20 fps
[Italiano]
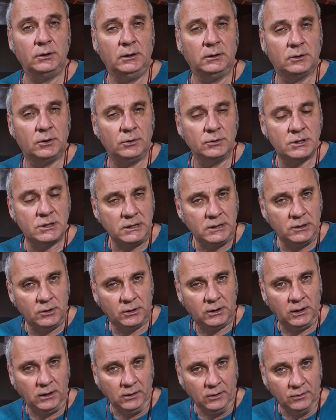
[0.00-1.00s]
Il consiglio
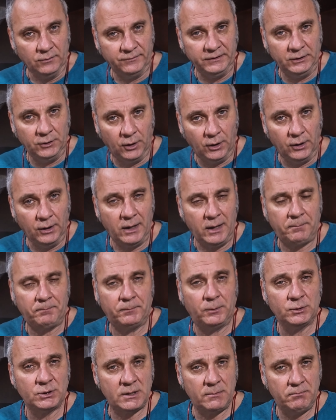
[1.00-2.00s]
che io vi do è
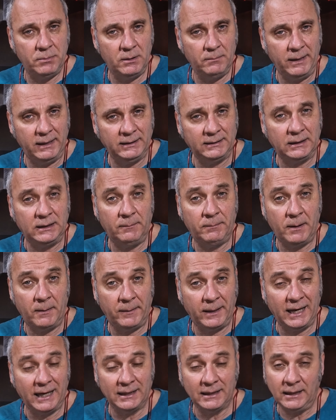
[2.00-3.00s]
possibilmente di
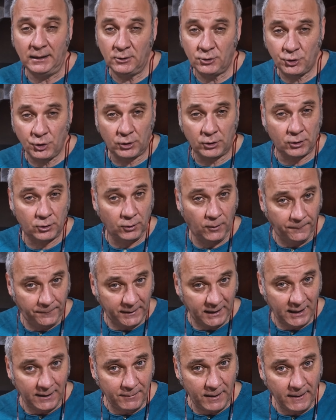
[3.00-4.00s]
prepararla il giorno
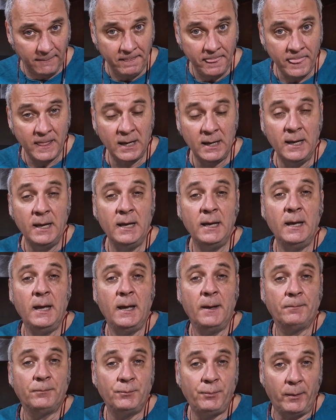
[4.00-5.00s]
prima,
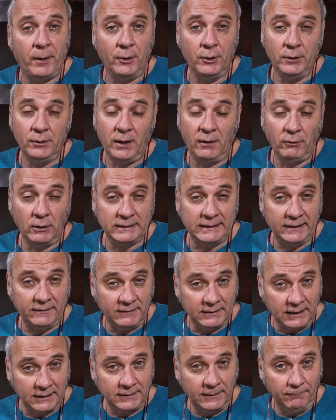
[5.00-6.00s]
poi una volta
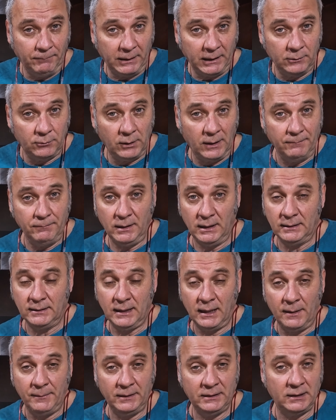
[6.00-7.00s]
arrivata a temperatura
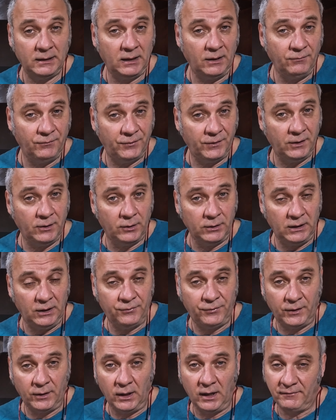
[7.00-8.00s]
ambiente la mettete in
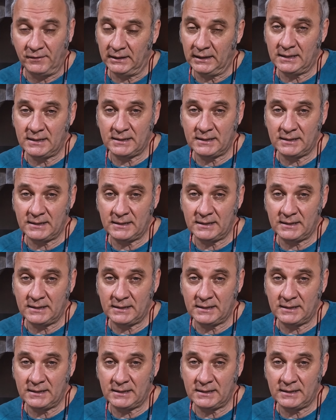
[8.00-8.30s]
frigorifero, la fate